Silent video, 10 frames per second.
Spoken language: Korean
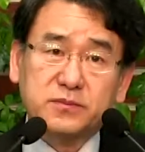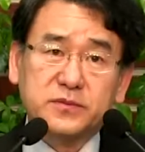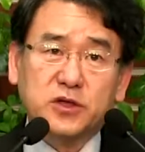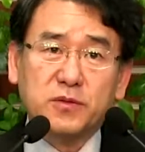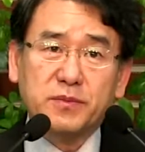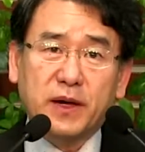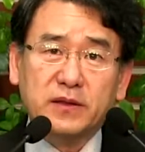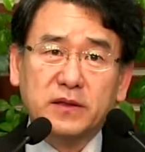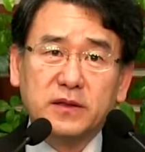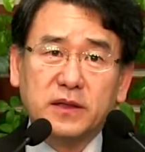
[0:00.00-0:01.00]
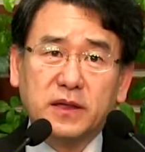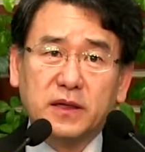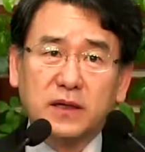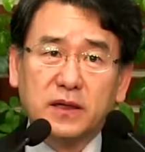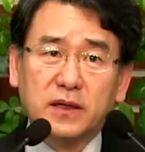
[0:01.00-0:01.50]
처음에 봤는데
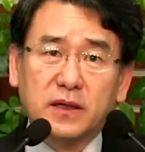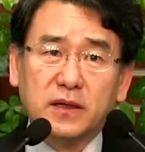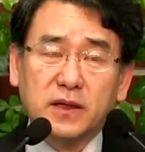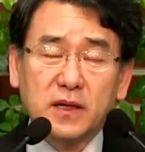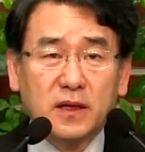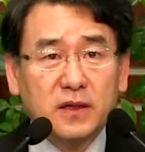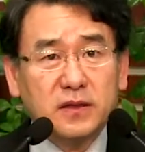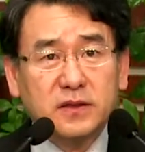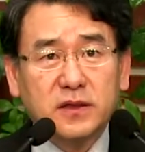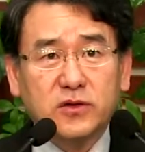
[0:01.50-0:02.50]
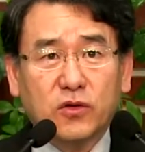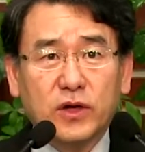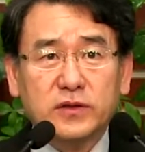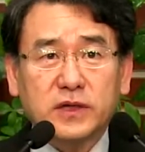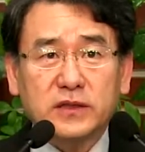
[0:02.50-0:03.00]
이게
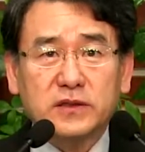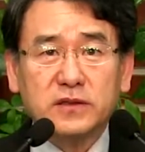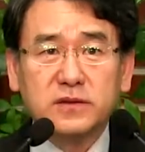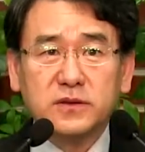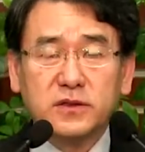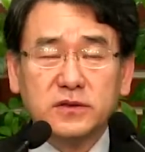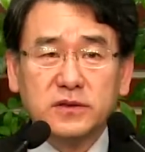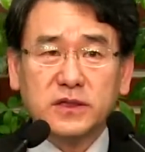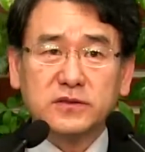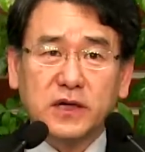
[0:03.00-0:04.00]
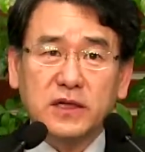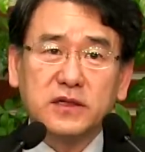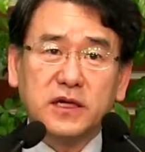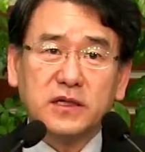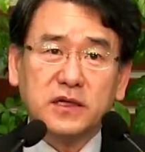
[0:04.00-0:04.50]
교회 같은 이런 데서 하는
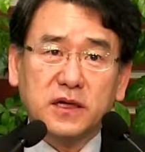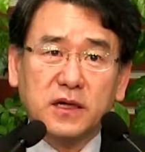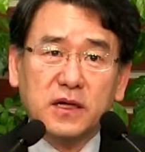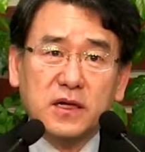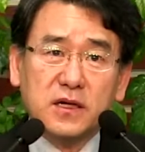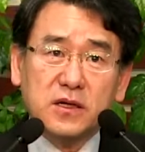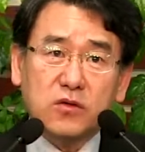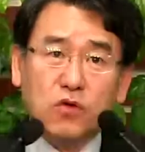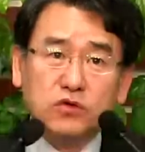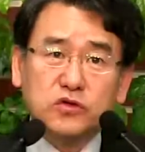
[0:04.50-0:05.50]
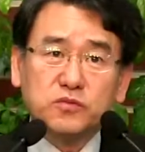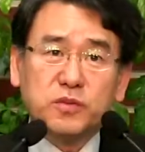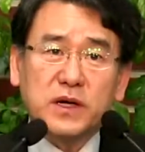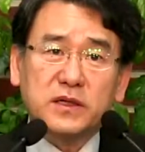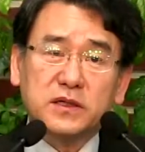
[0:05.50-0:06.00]
게 아니라
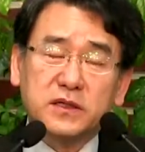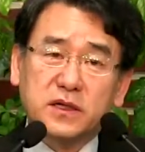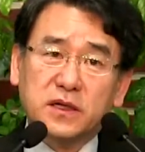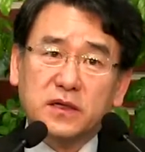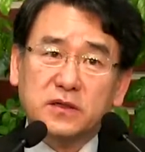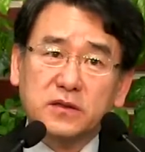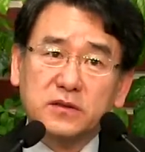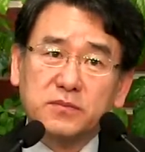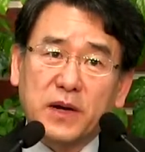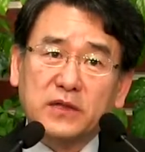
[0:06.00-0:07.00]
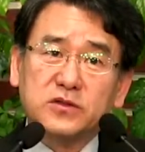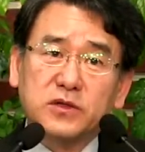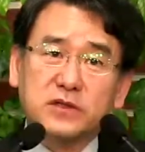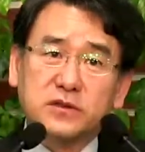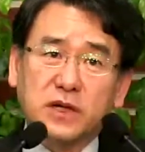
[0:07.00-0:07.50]
공중파 이렇게 그런
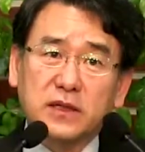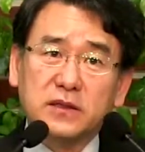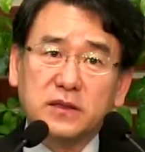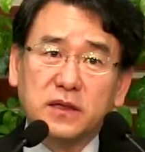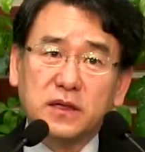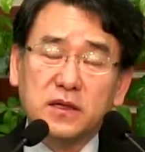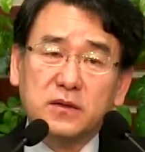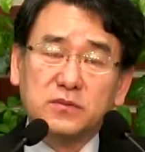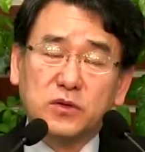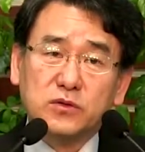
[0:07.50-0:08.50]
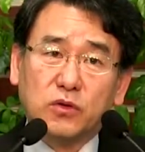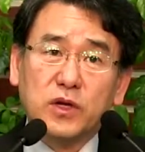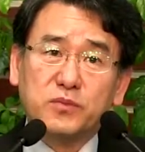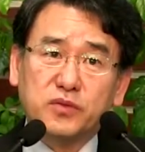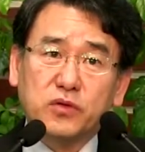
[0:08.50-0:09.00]
방송에서 한 뭐 노래
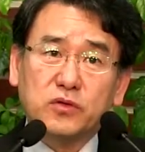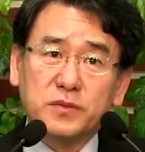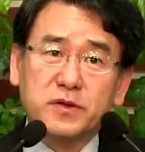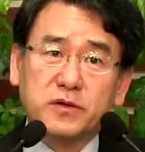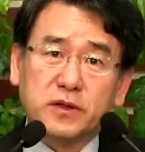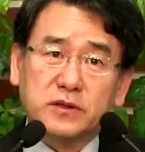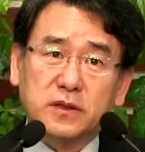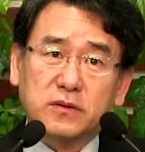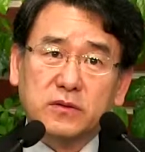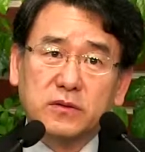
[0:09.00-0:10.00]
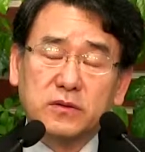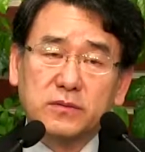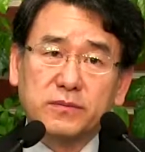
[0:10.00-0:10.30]
프로그램인 것 같더라고.